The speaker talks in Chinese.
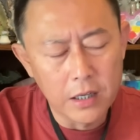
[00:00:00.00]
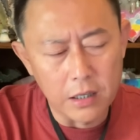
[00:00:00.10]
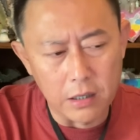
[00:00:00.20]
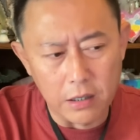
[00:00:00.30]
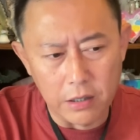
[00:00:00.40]

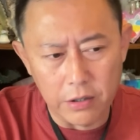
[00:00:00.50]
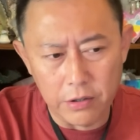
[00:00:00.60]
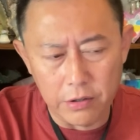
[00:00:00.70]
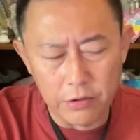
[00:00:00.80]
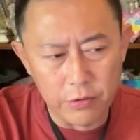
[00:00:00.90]

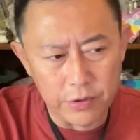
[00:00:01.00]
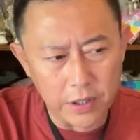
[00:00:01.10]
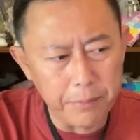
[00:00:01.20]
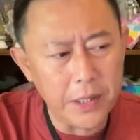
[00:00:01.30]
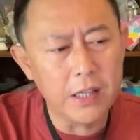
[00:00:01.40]
呃，就是
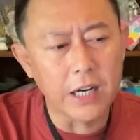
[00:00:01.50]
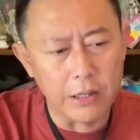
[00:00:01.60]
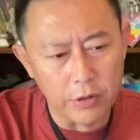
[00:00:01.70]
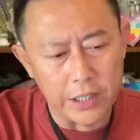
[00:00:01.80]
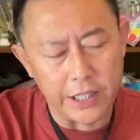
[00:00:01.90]
它毕竟还
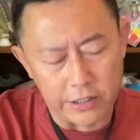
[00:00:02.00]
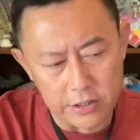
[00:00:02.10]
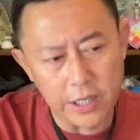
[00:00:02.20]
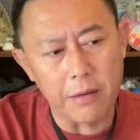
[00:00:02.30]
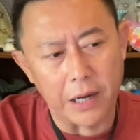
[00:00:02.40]
算是体
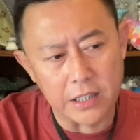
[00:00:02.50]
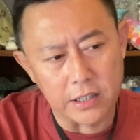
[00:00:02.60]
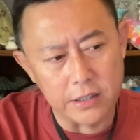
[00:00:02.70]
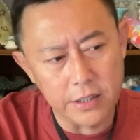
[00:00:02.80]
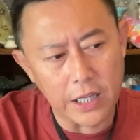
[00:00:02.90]
制内
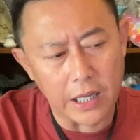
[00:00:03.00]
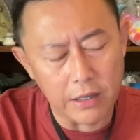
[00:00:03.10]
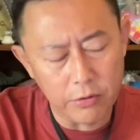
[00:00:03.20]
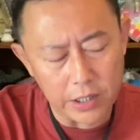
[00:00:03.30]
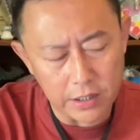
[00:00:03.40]
省级三甲
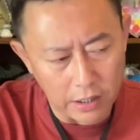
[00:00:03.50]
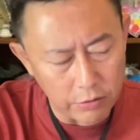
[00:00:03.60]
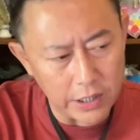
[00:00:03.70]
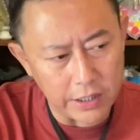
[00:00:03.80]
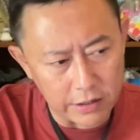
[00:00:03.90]
医院这也
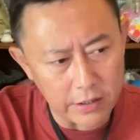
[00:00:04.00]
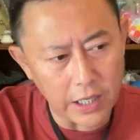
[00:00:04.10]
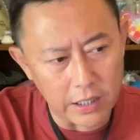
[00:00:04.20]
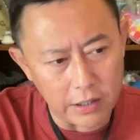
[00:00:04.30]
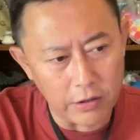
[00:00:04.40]
算体制
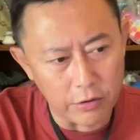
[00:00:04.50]
内，